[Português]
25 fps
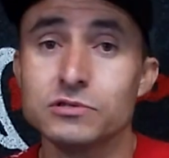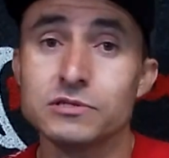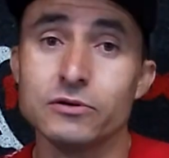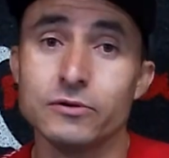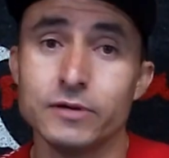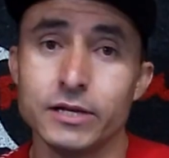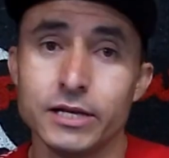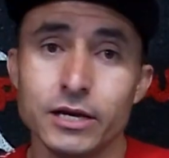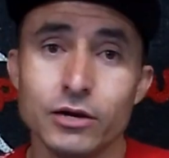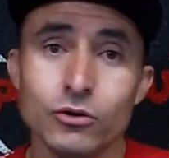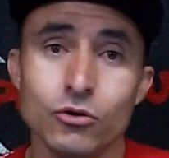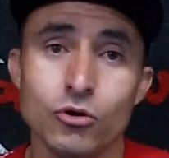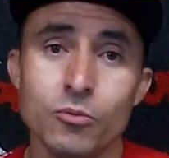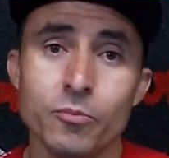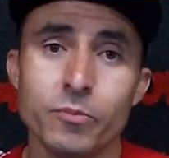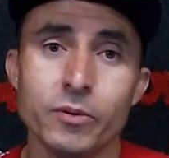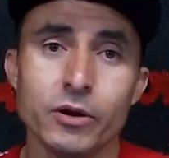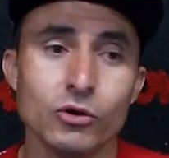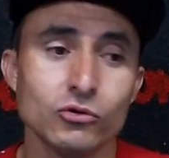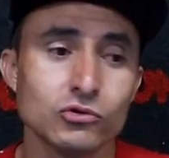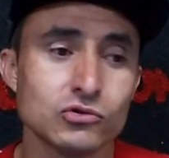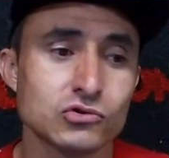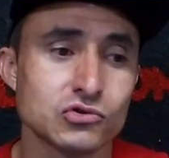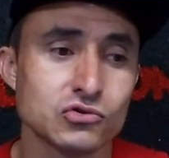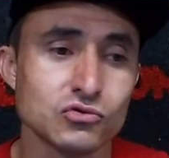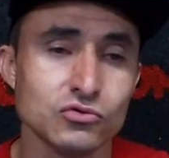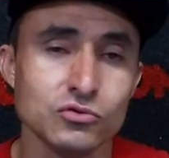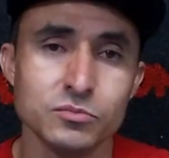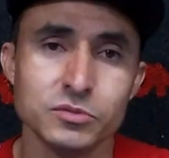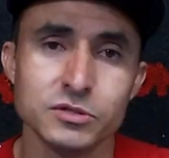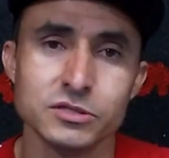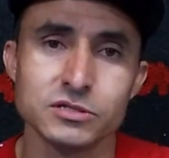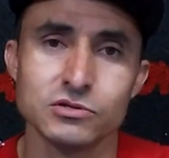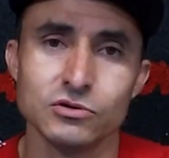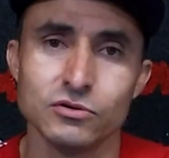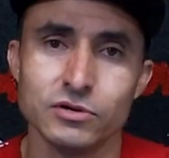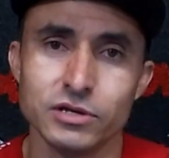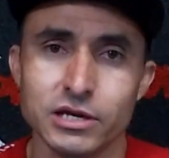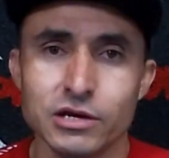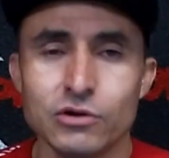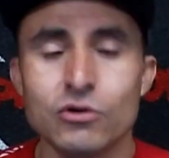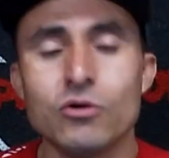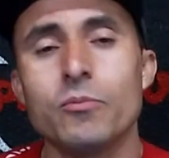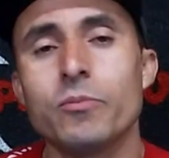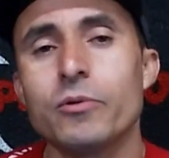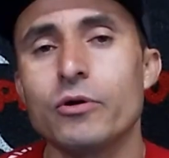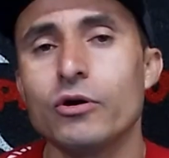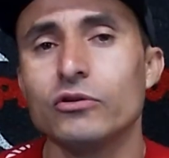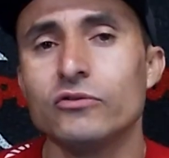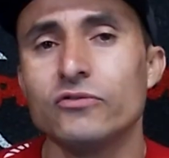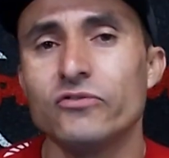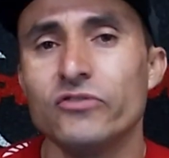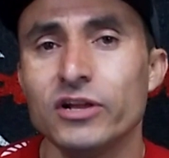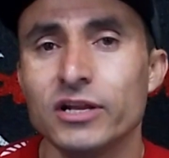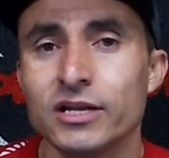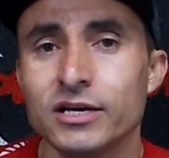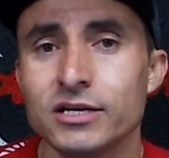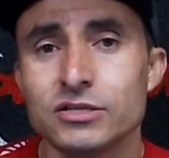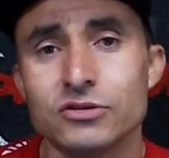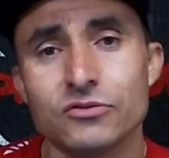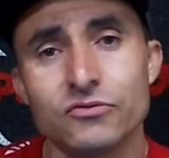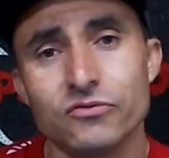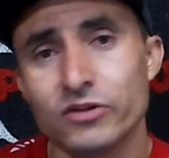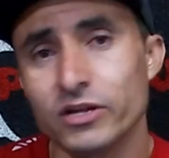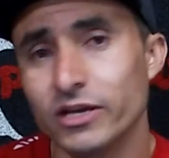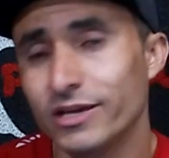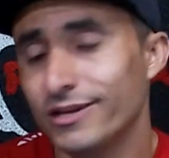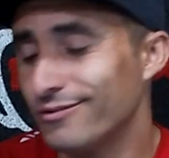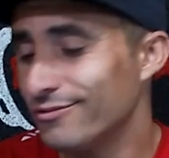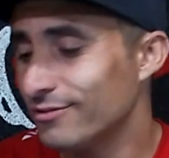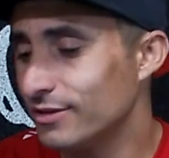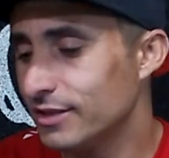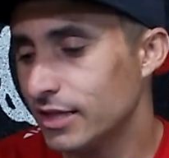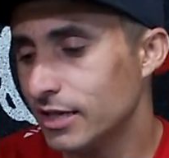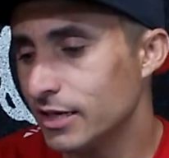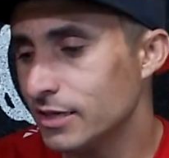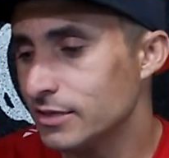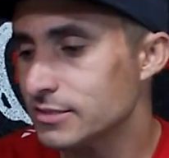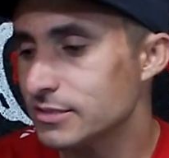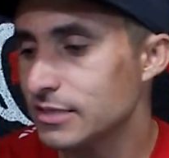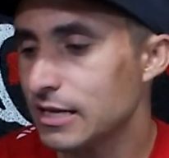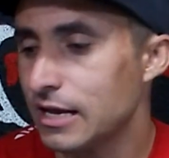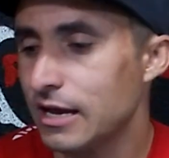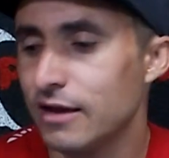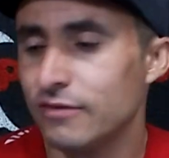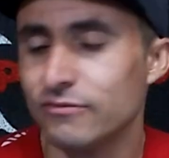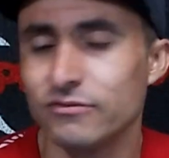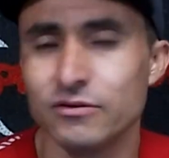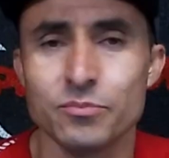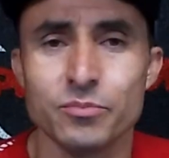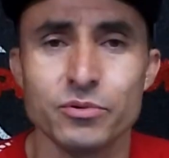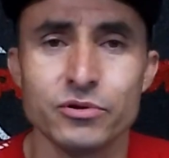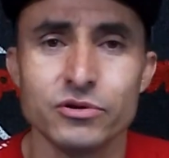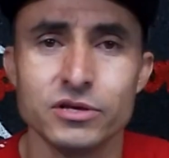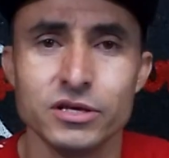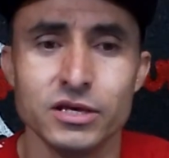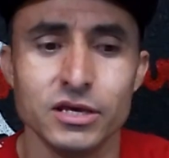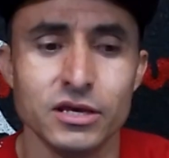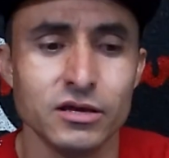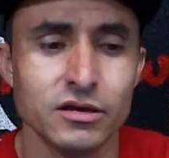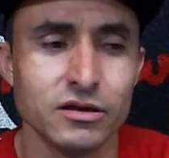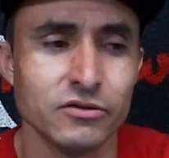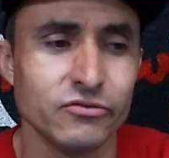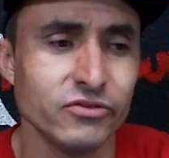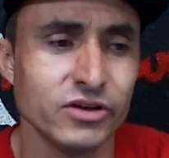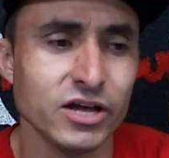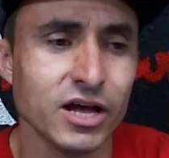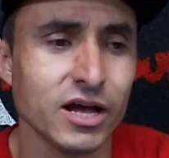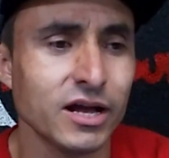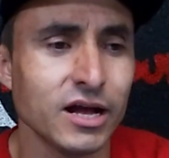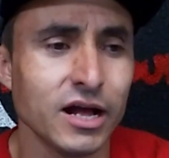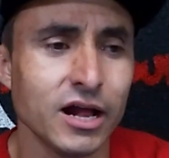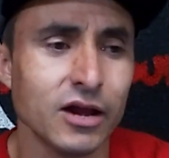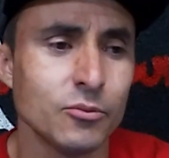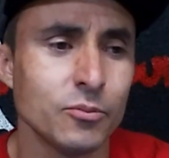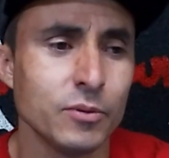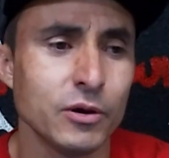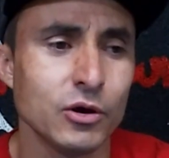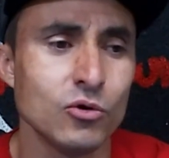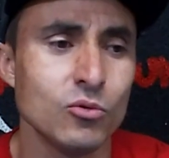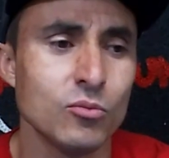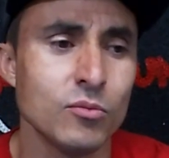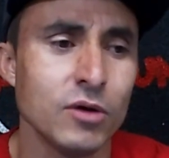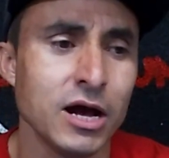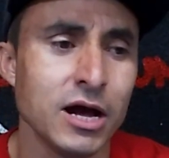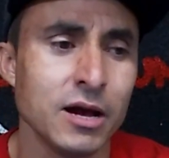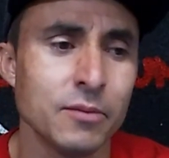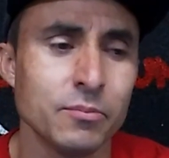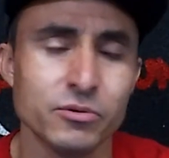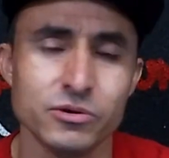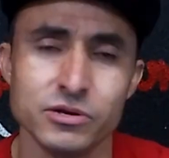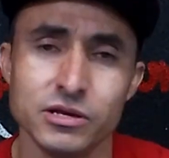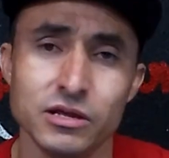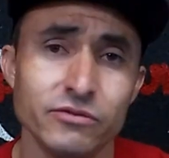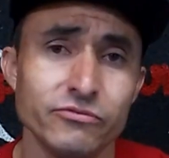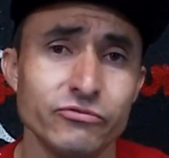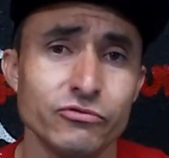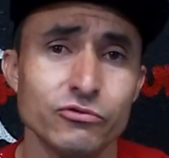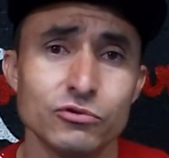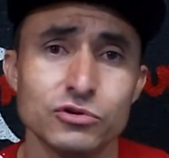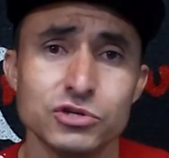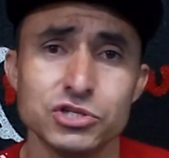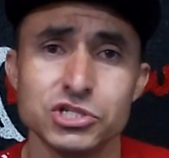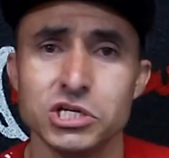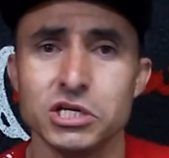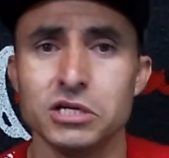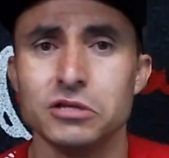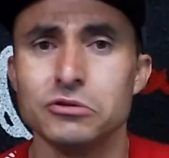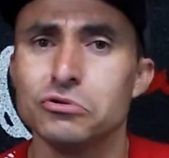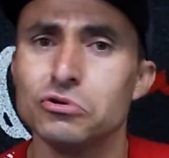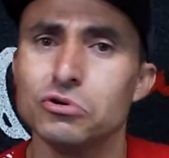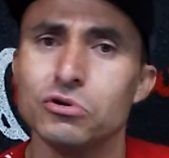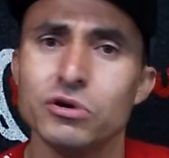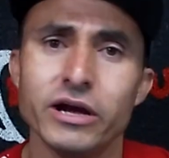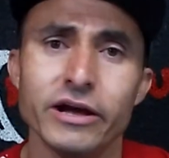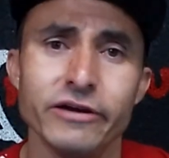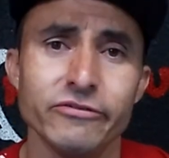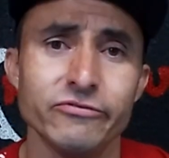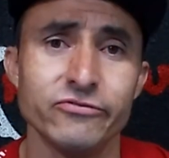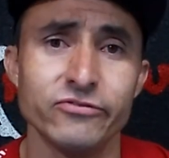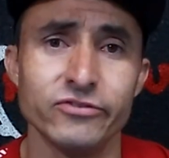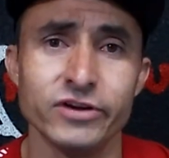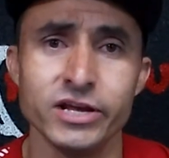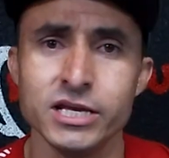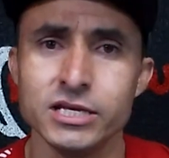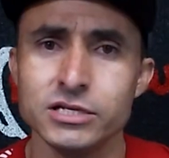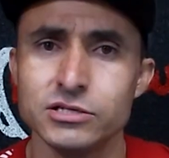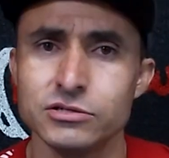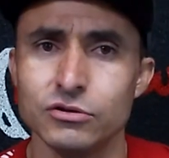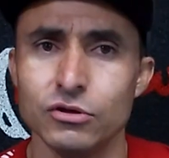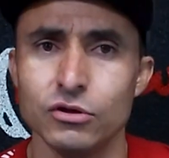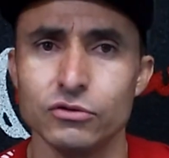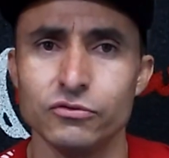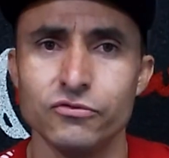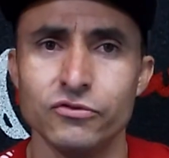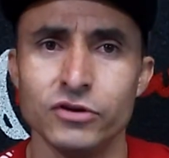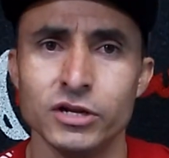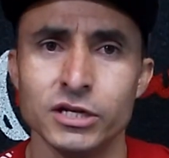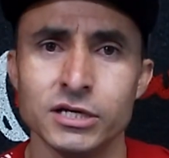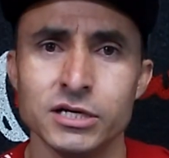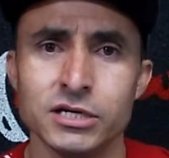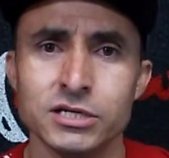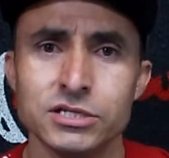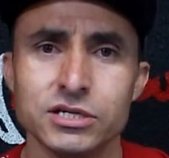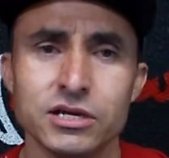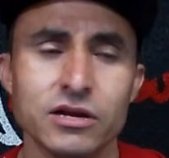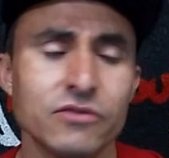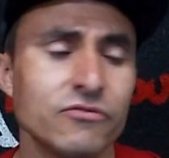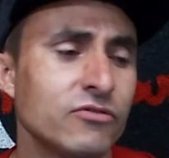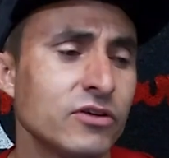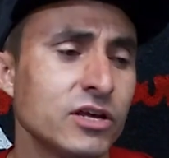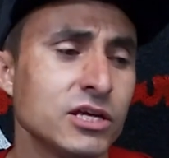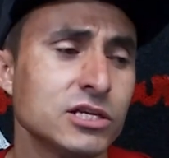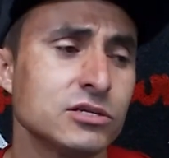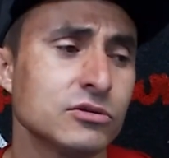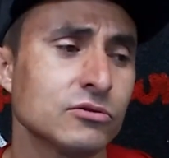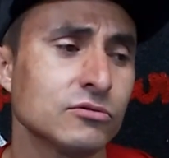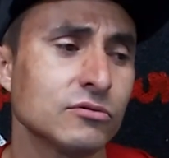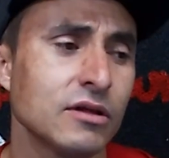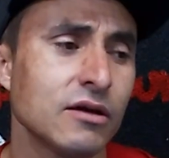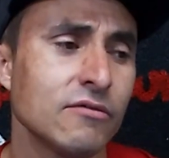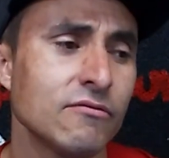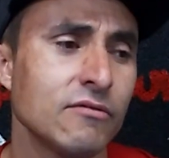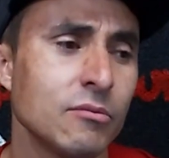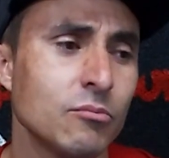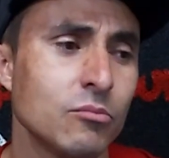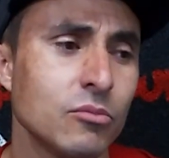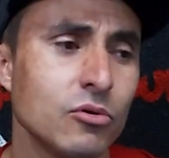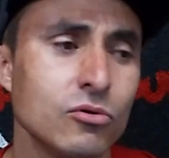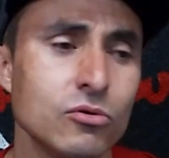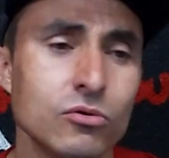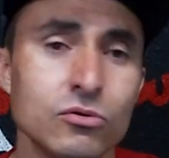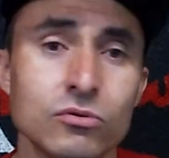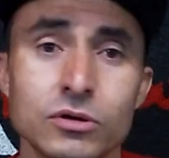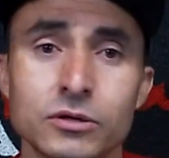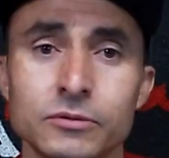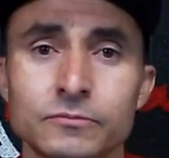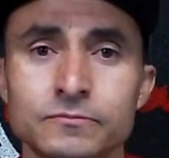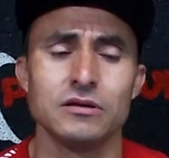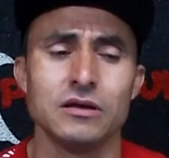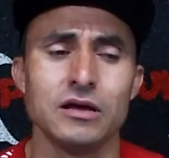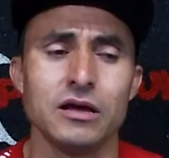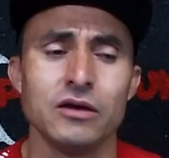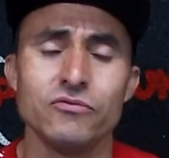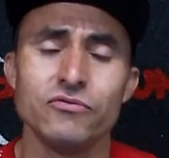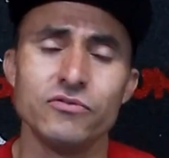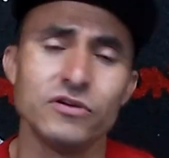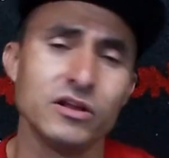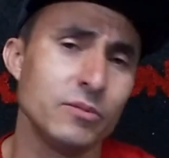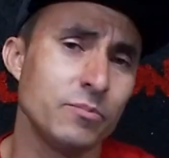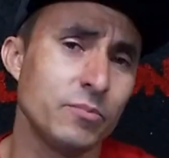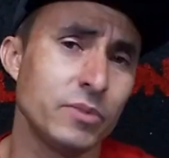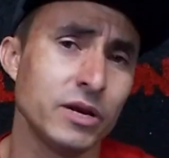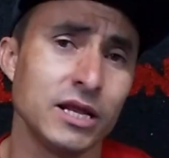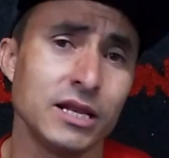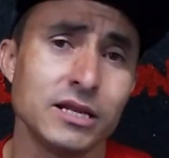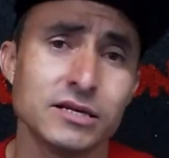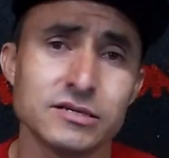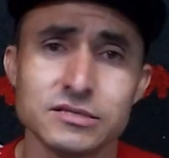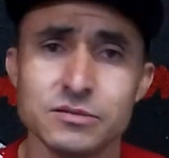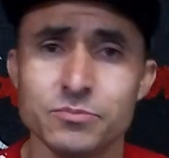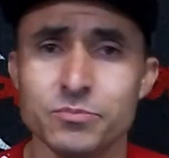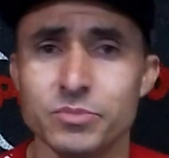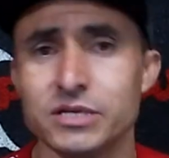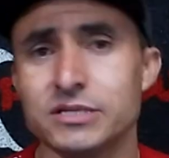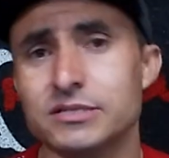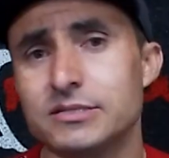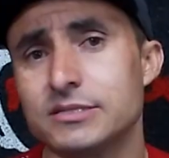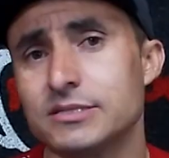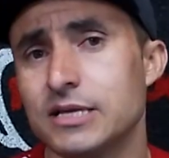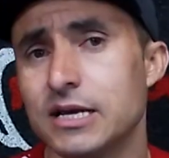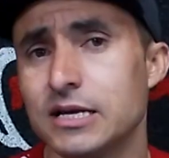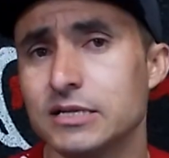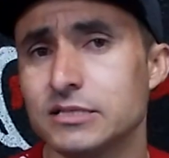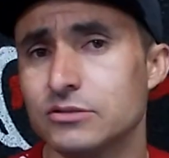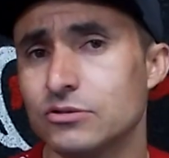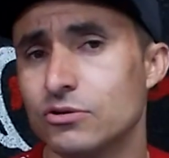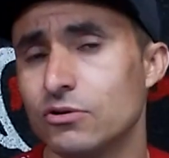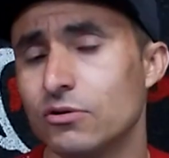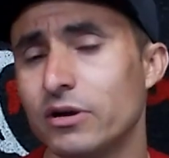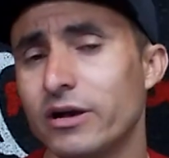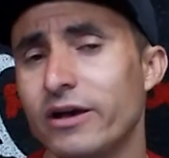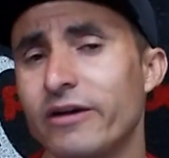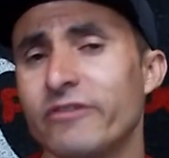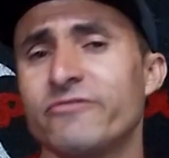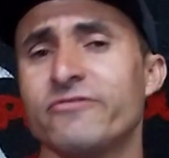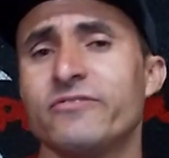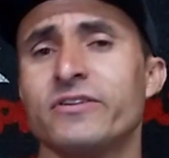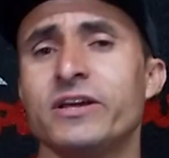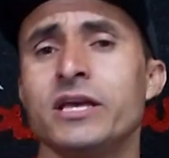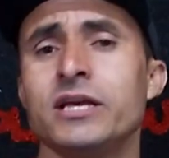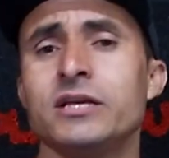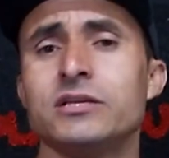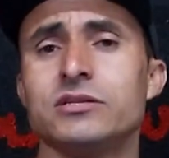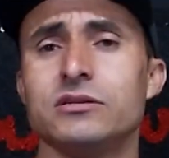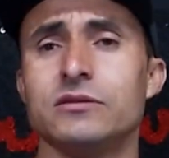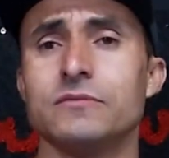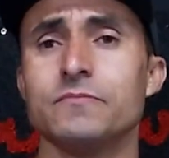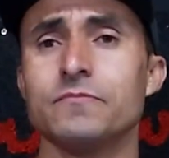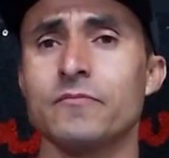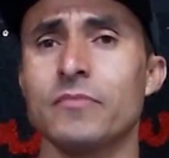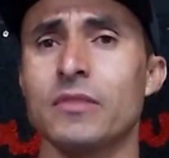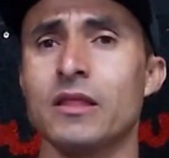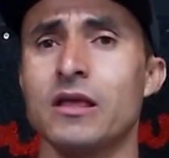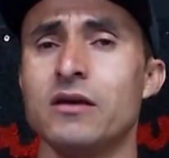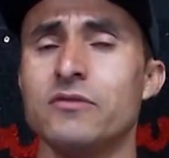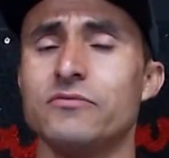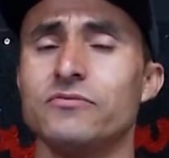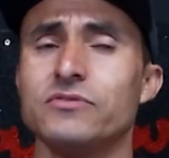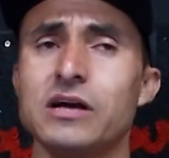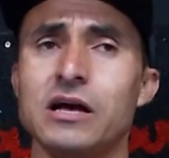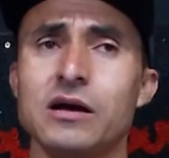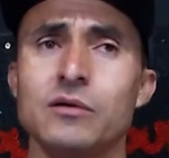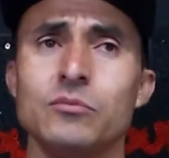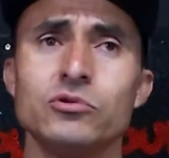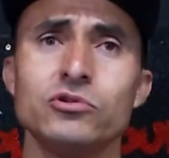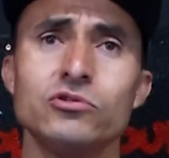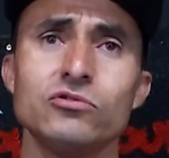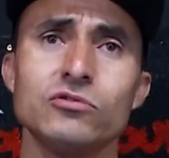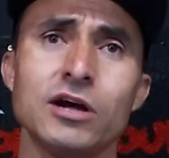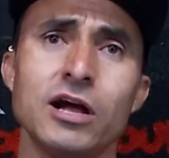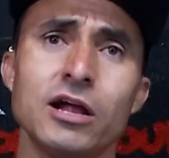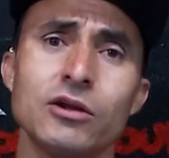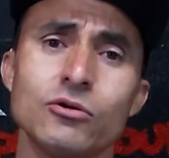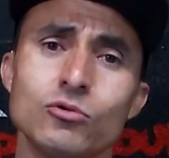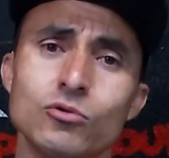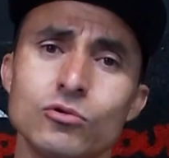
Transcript: se eu queria comprar o sub, se eu queria comprar o alto-falante. Eu falei que não interessava, porque fica caro para arrumar, porque ele falou que tinha que trocar a frente do alto-falante, que a frente não estava boa. Aí eu falei para ele que se precisasse trocar a frente, ficava muito caro o